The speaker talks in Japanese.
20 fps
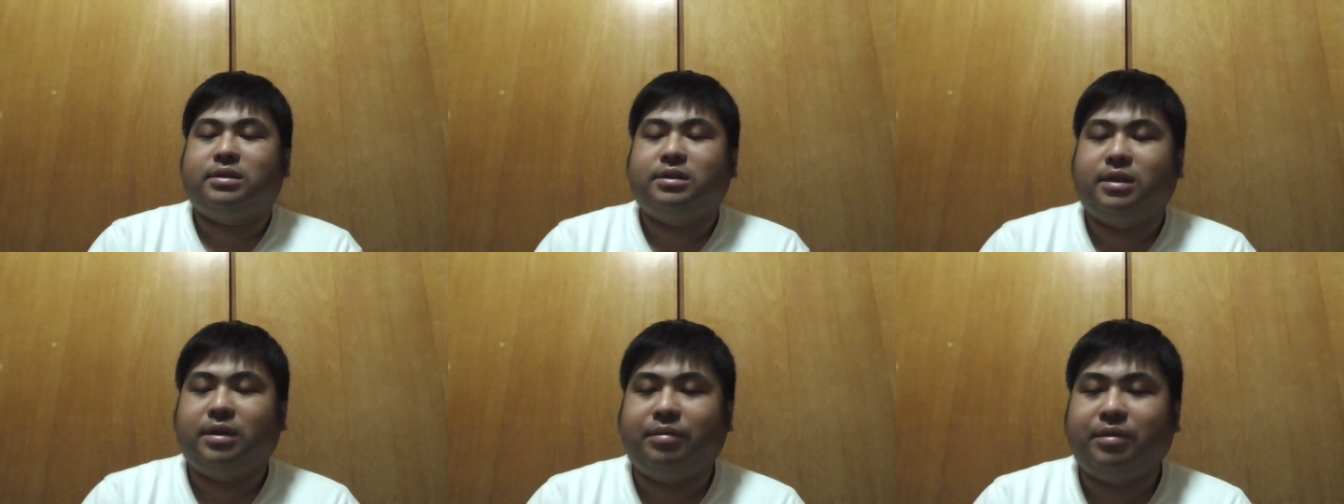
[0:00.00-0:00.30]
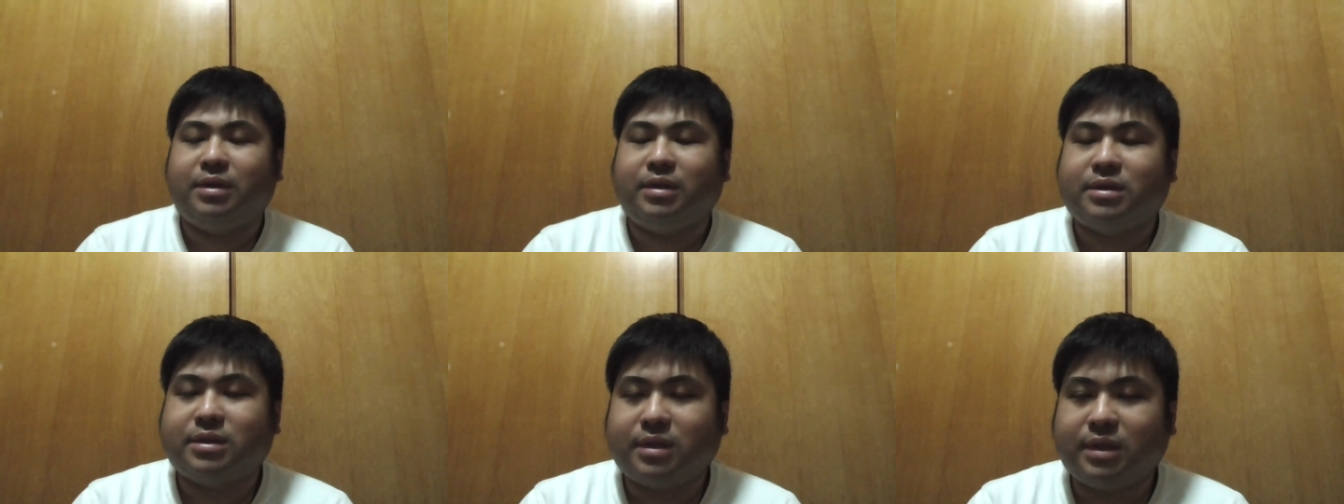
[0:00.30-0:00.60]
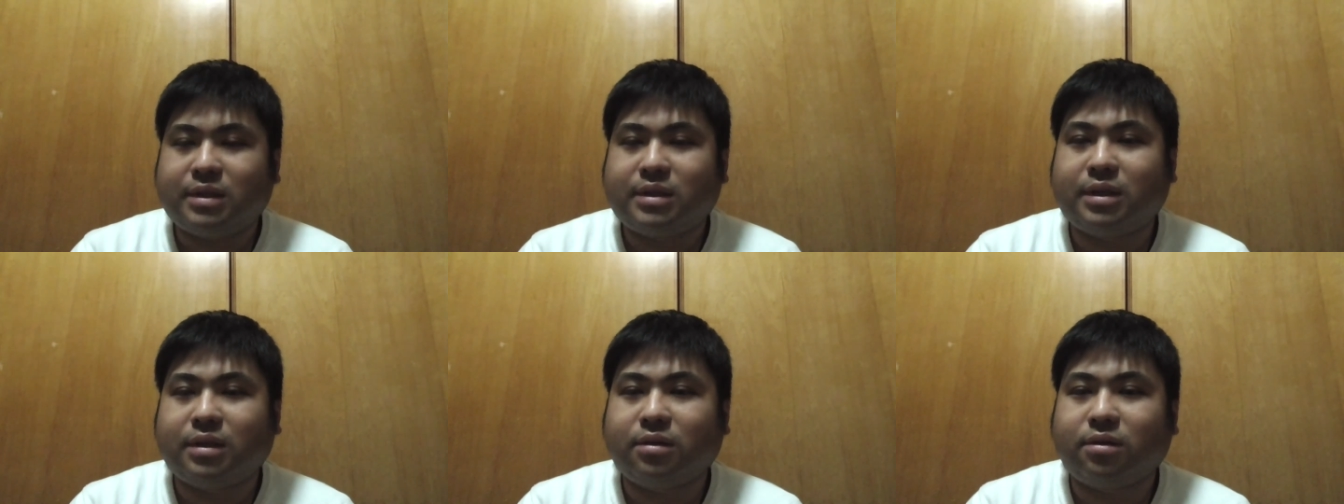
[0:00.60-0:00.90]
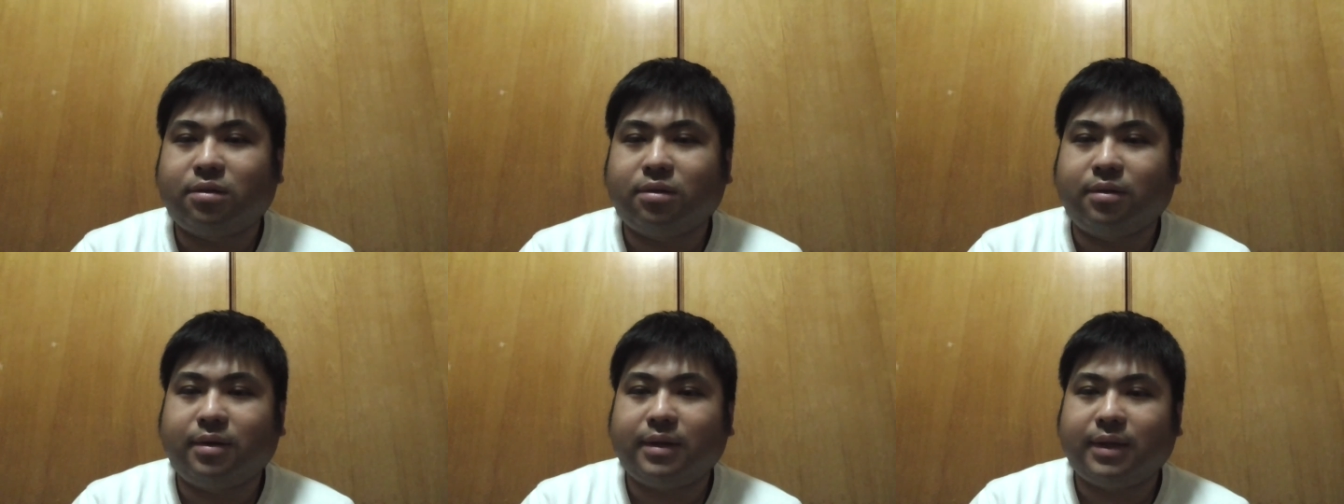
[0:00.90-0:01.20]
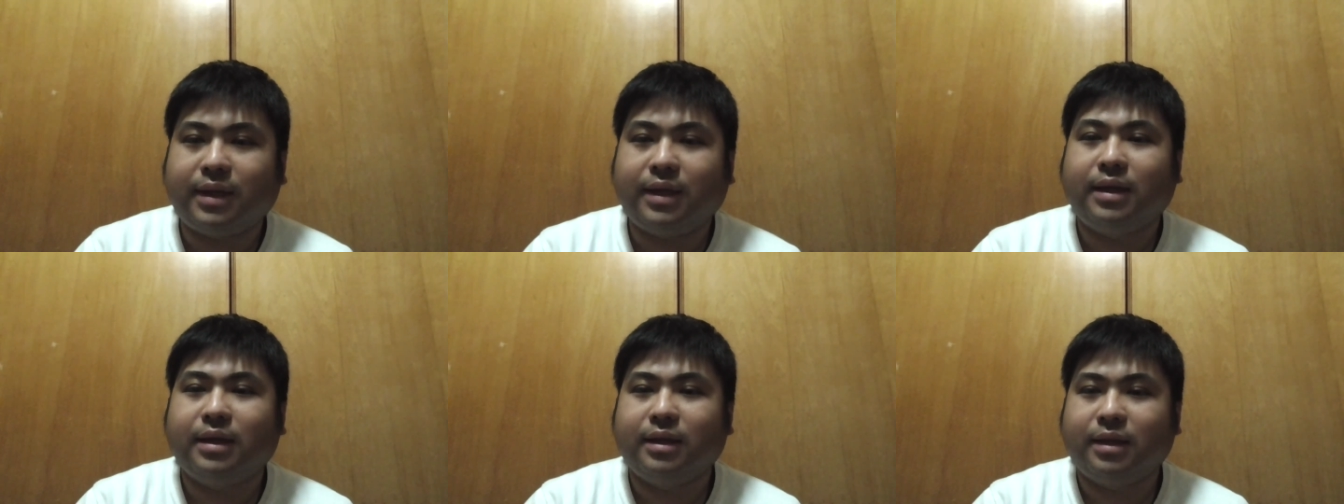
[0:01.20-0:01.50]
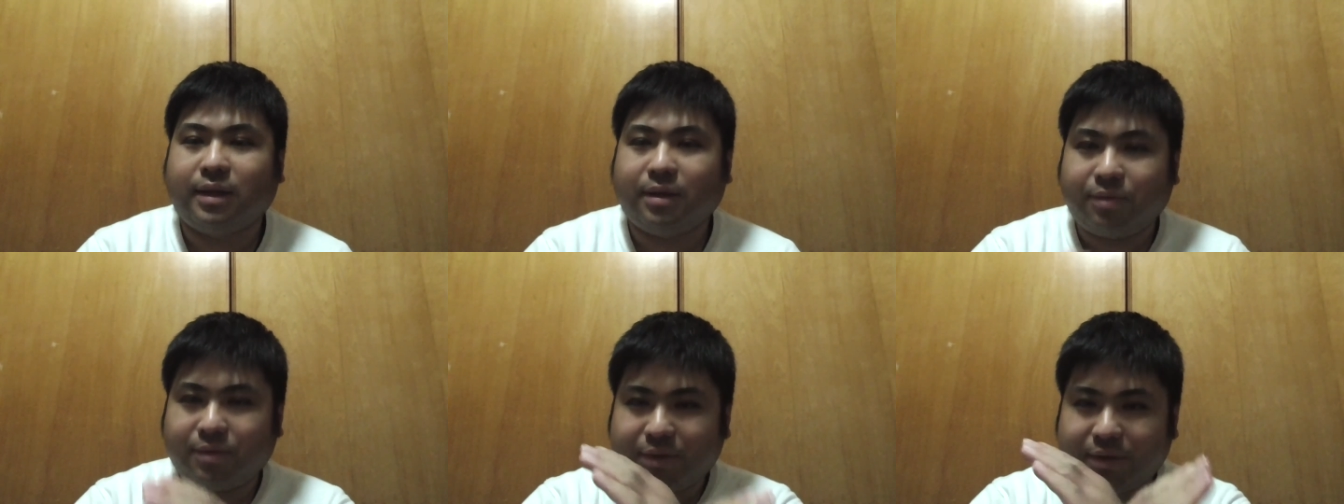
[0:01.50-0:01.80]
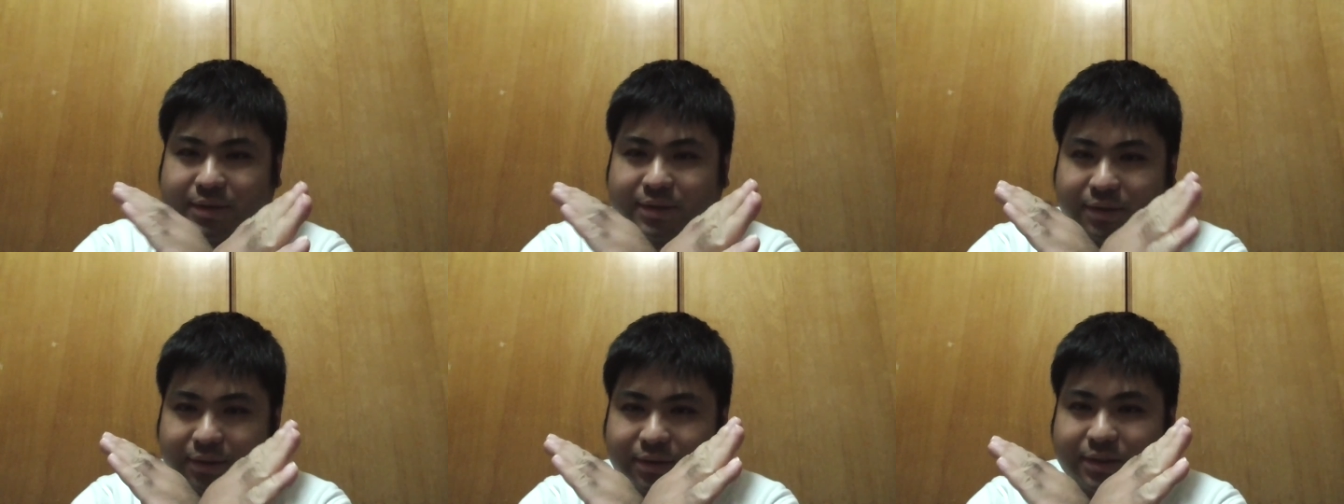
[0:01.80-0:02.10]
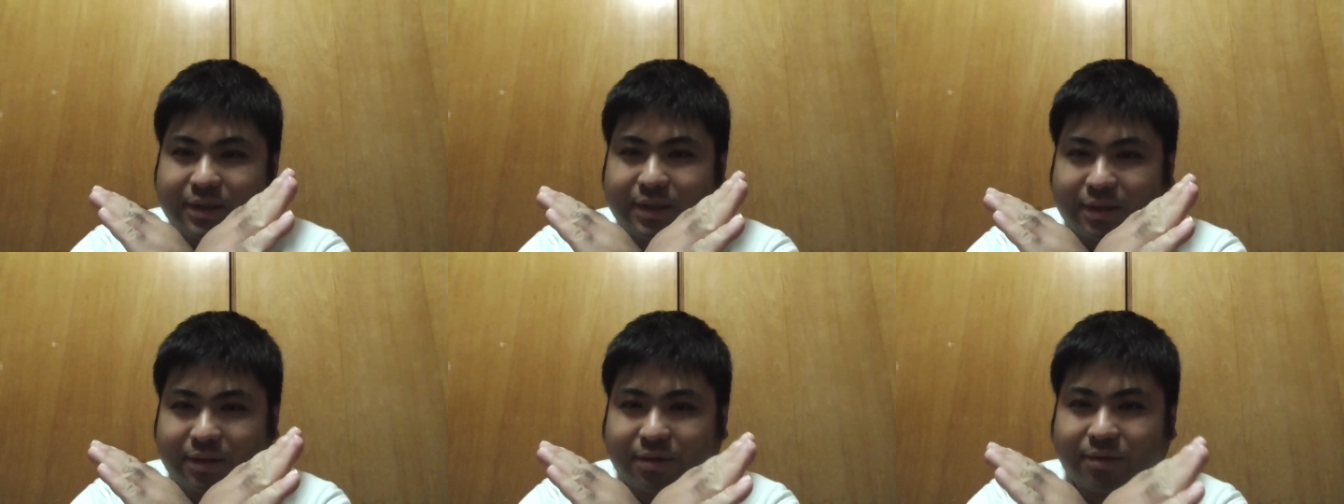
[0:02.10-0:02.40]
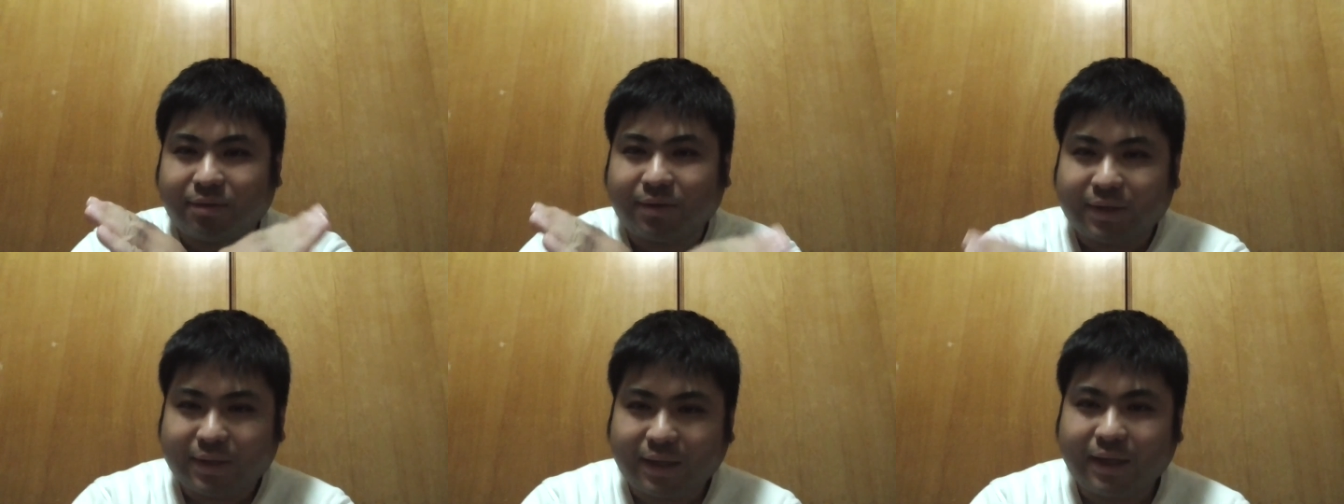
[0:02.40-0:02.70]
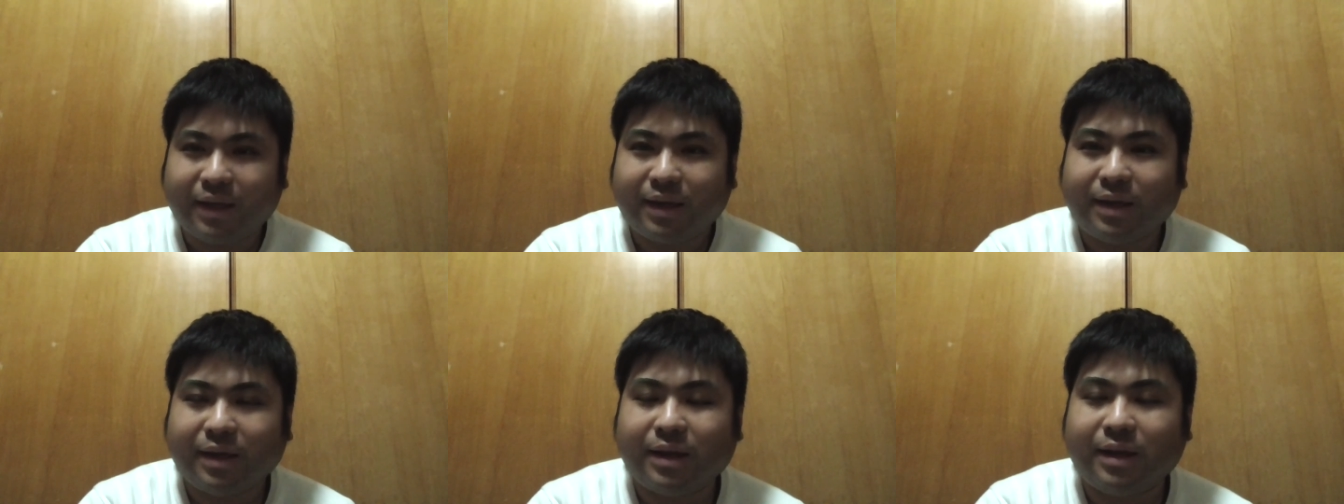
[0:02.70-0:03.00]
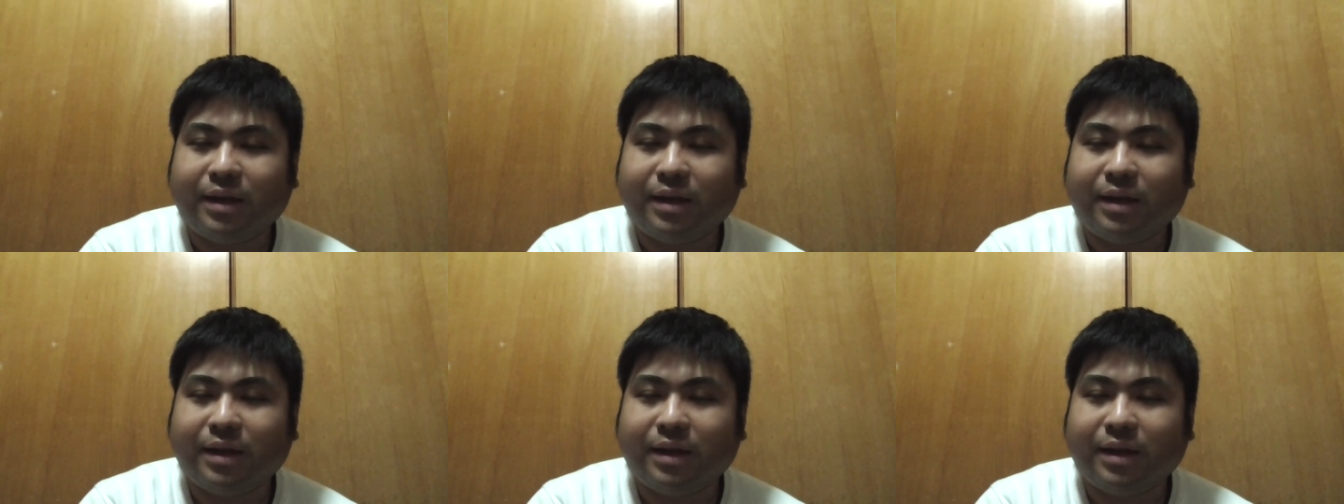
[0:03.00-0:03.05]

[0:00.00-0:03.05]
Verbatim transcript: ダメですね、窃盗はね。ダメですよ、窃盗はね。